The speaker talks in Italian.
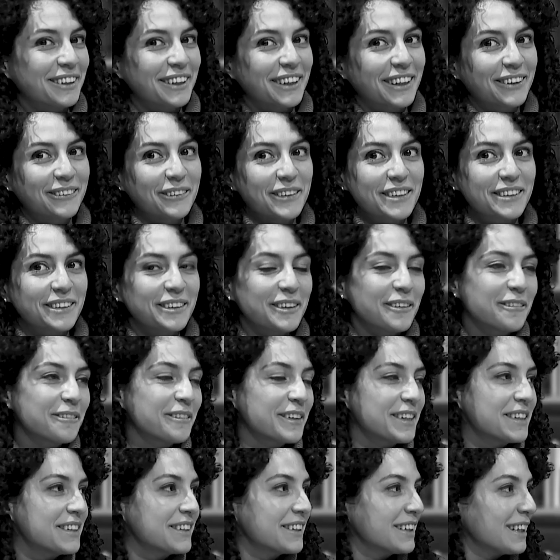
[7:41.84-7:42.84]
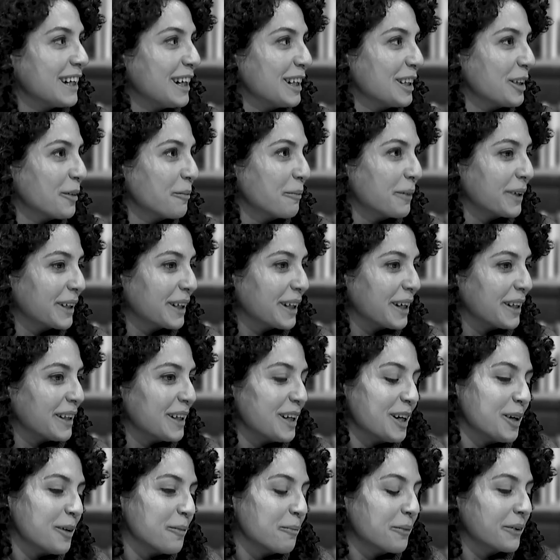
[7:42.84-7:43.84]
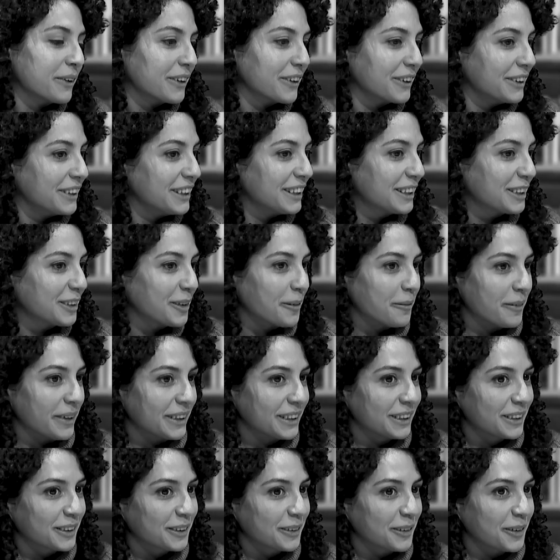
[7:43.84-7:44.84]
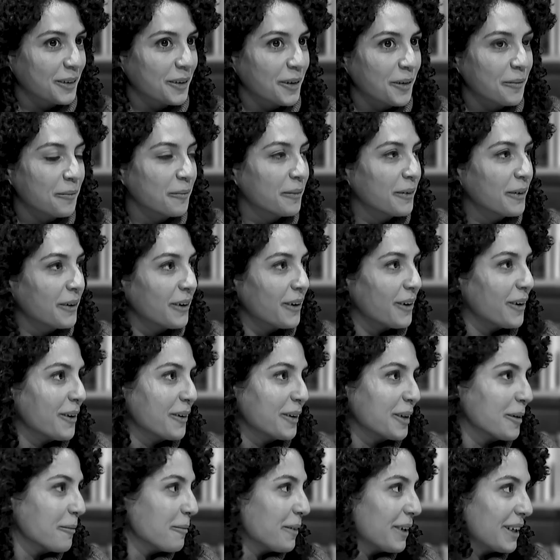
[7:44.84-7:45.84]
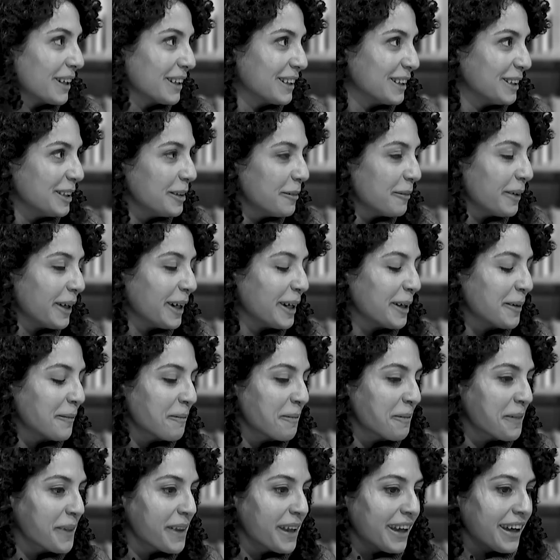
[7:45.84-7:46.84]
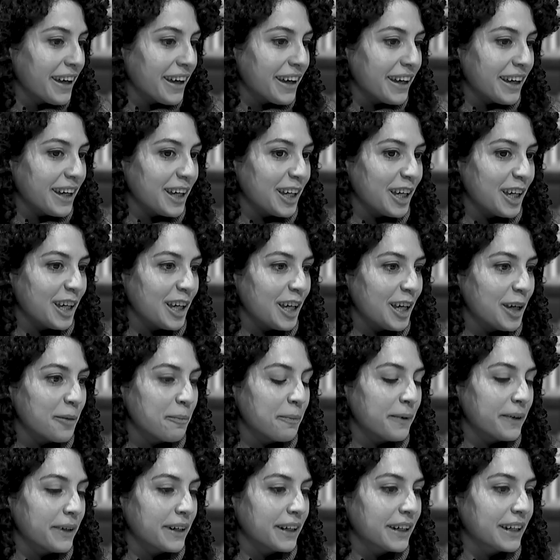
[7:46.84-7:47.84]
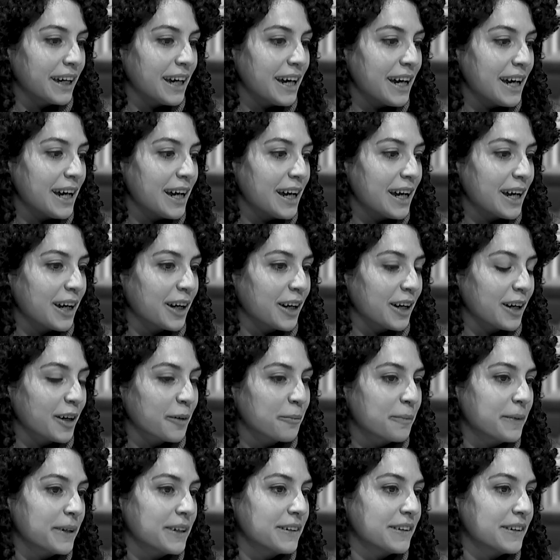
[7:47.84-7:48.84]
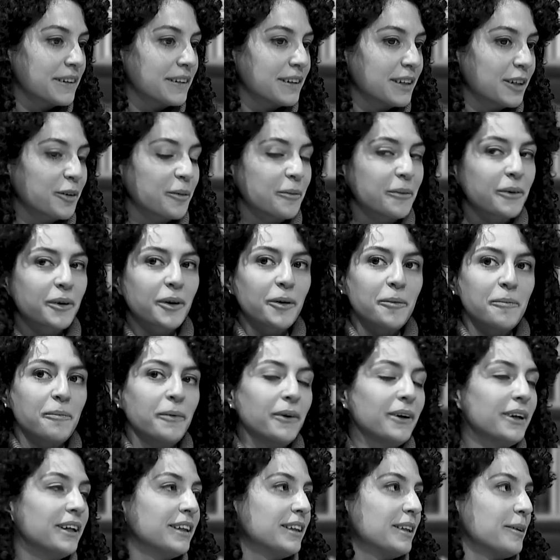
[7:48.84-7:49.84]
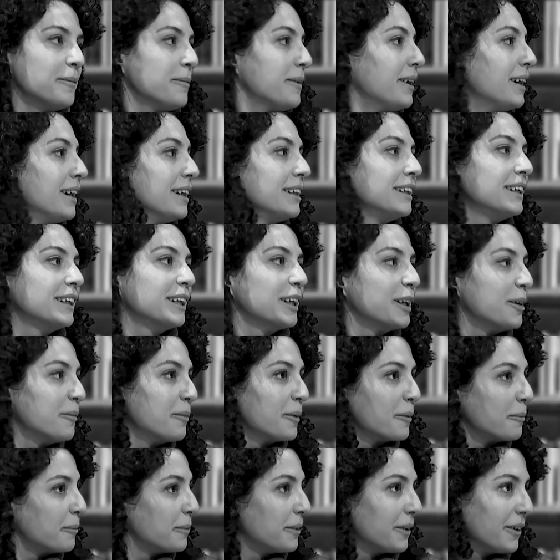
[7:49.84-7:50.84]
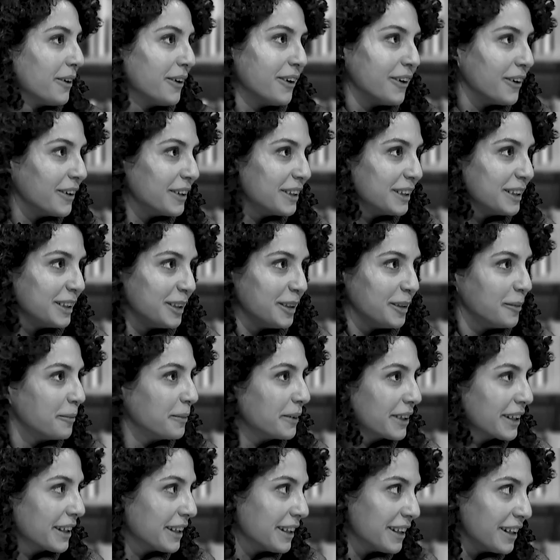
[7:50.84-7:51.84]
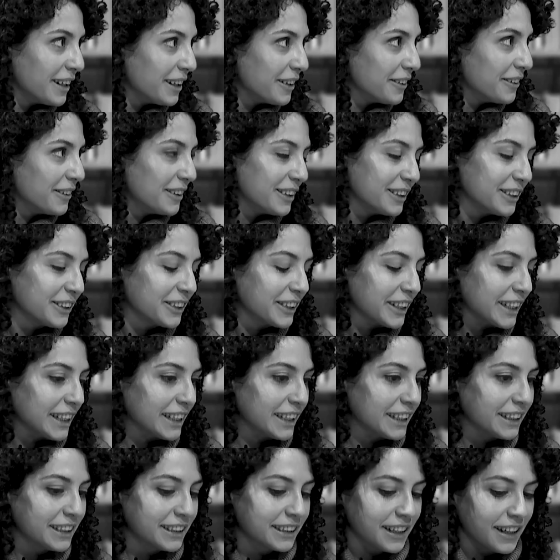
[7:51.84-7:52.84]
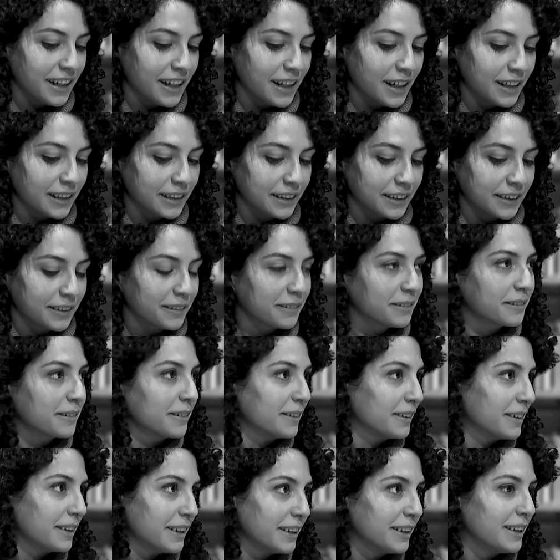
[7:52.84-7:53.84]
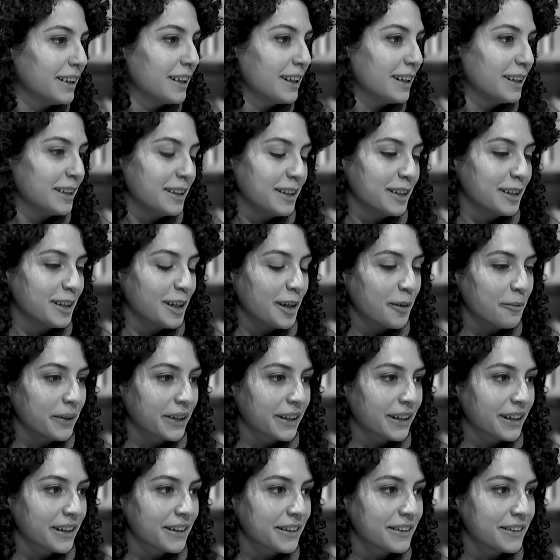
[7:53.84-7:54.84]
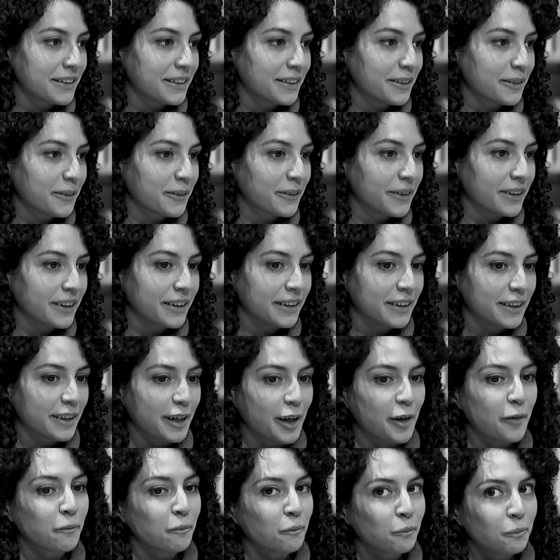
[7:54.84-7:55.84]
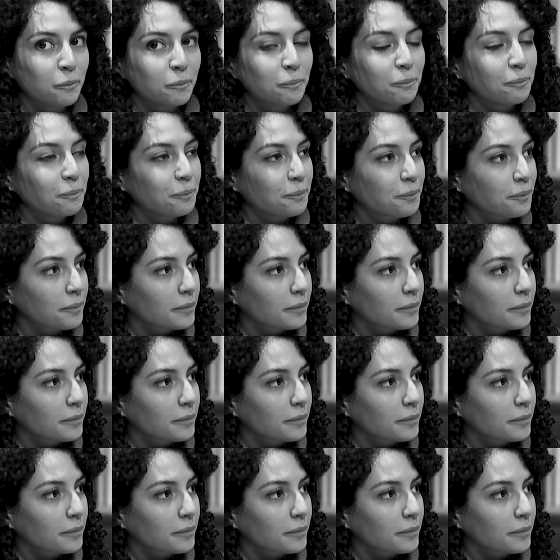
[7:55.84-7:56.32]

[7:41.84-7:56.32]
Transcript: a cui sono affezionata perché nella protagonista ho messo un po' una parte di me e perché rappresenta comunque un po' le tematiche proprio tipiche dell'adolescenza. Delle dinamiche giovanili. E delle dinamiche, sì, di quell'età. Ti chiedo